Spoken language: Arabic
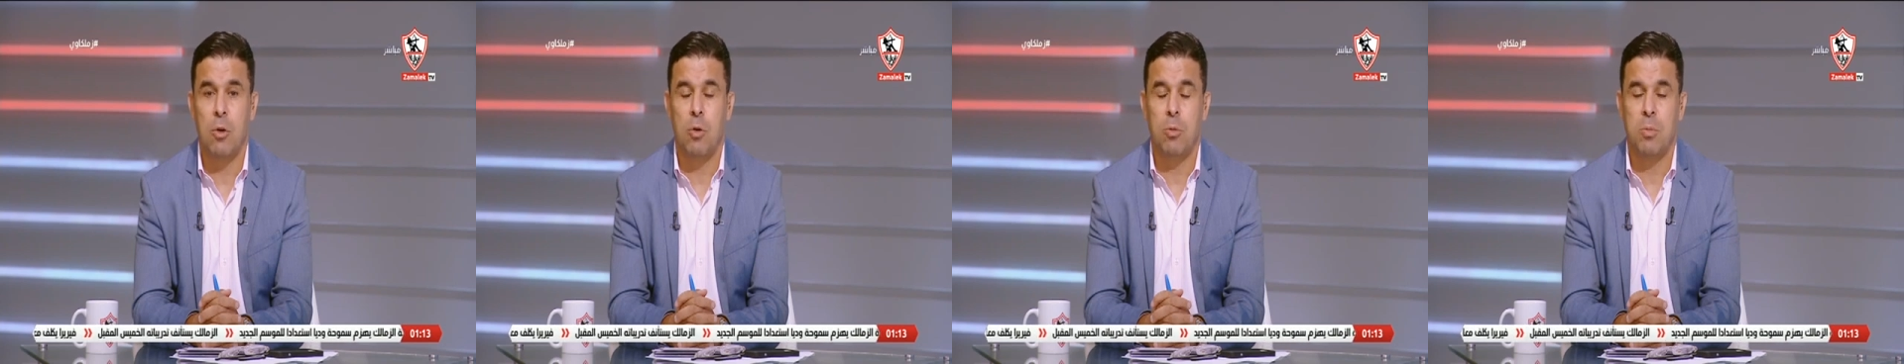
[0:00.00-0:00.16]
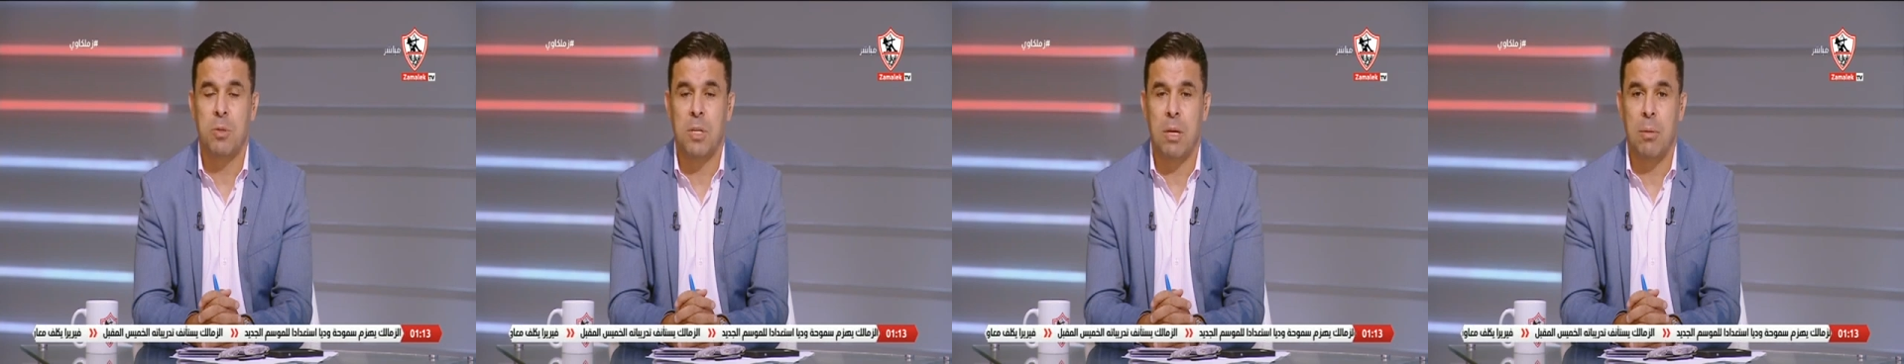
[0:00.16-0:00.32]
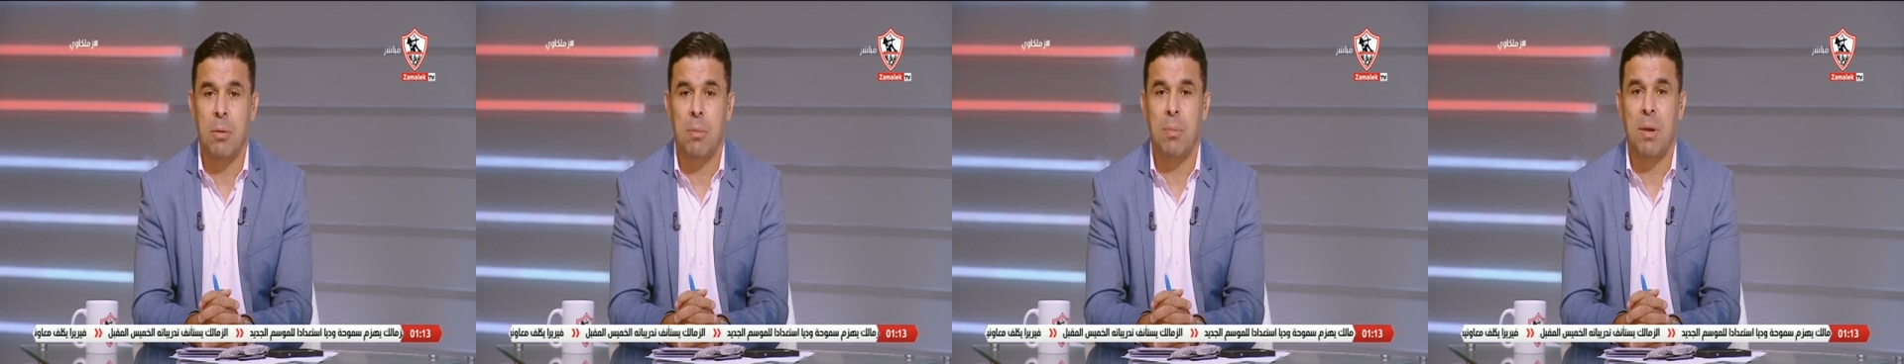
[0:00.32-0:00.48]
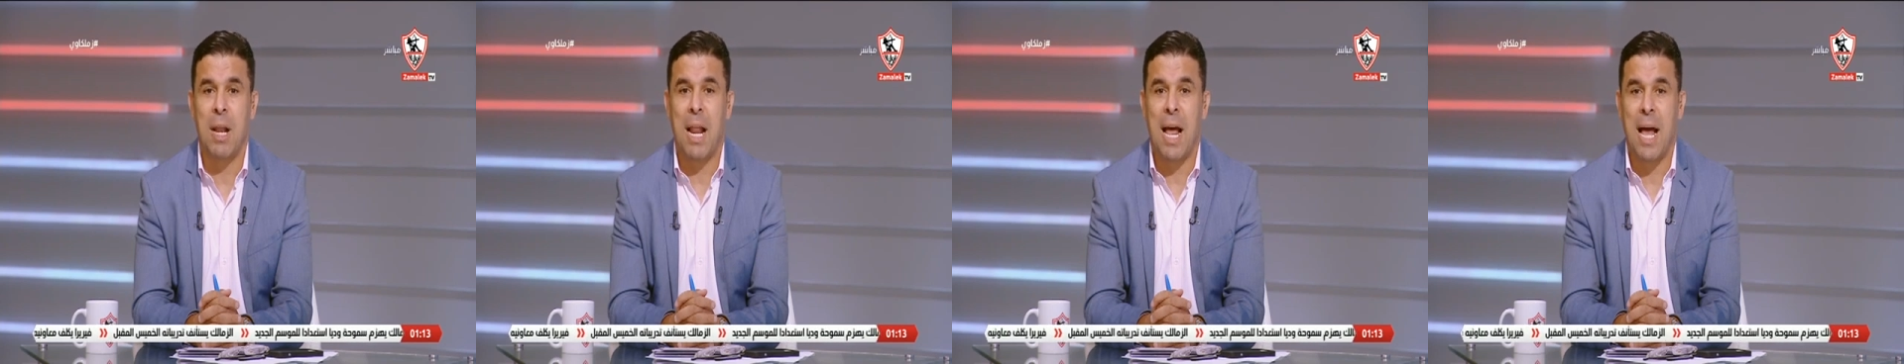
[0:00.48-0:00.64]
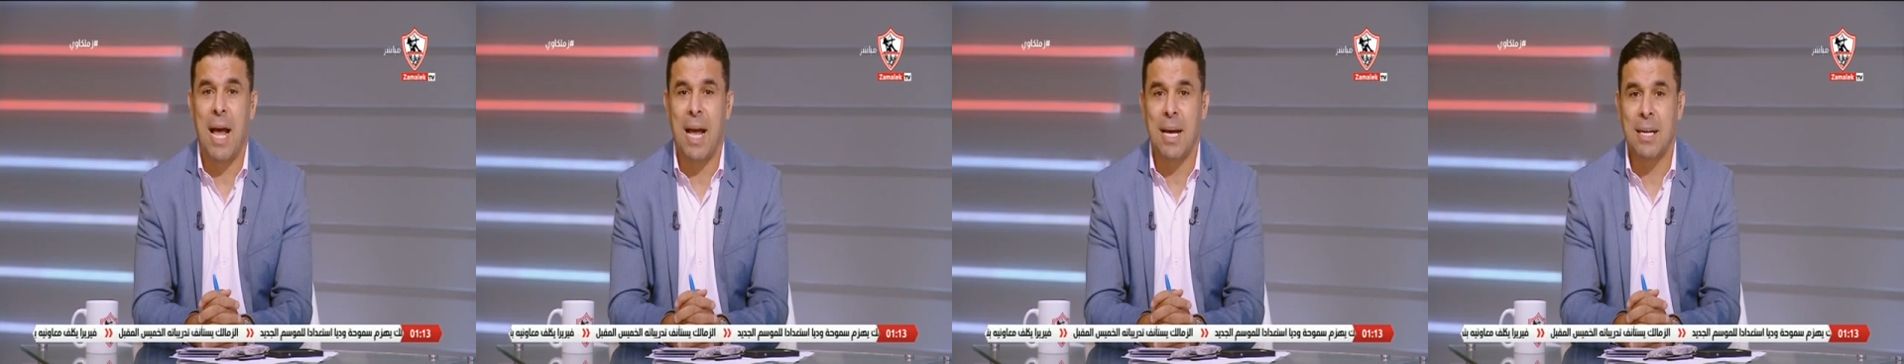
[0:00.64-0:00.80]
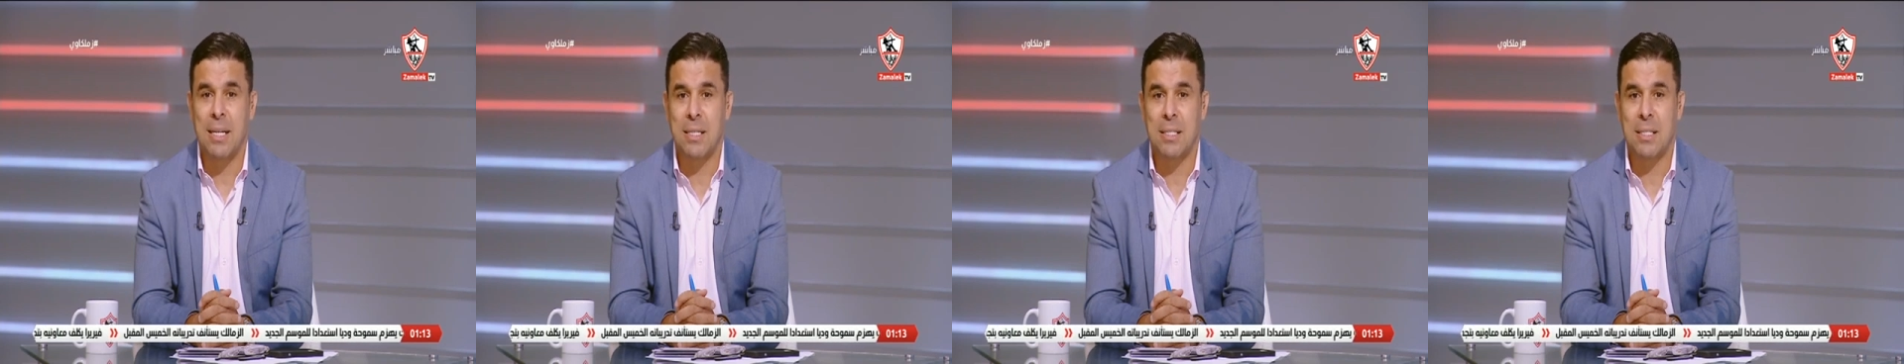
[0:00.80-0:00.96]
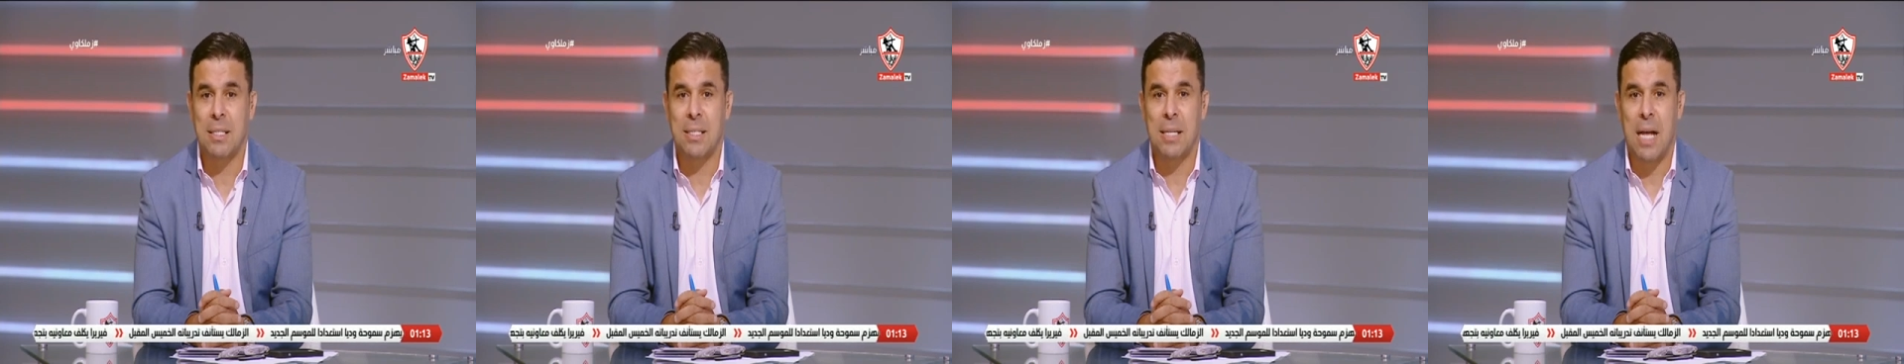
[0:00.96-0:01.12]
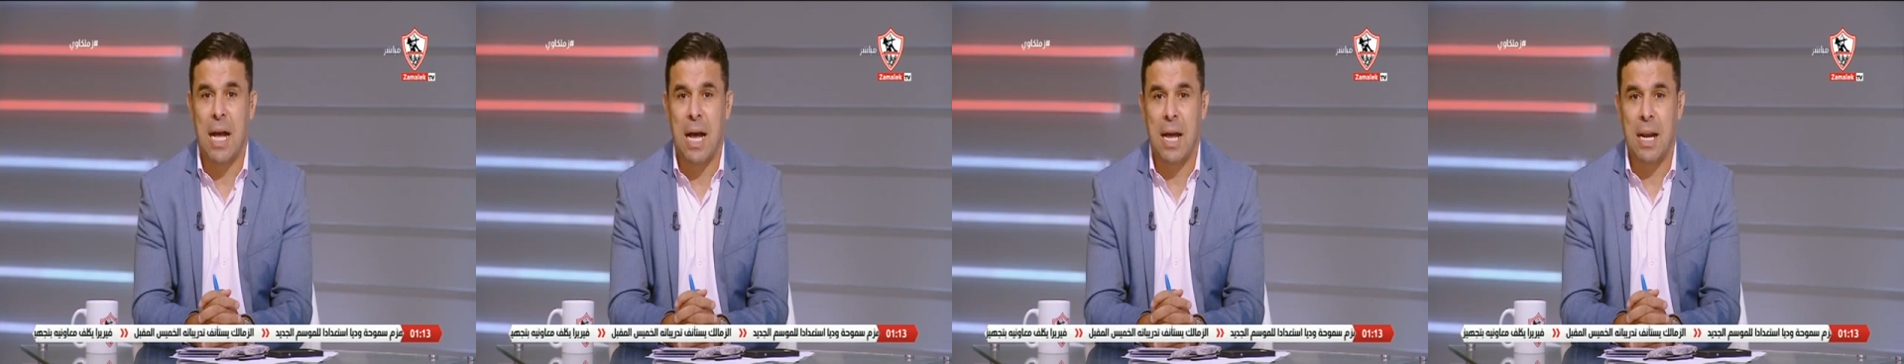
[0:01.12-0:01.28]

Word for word: وبسبب الحجز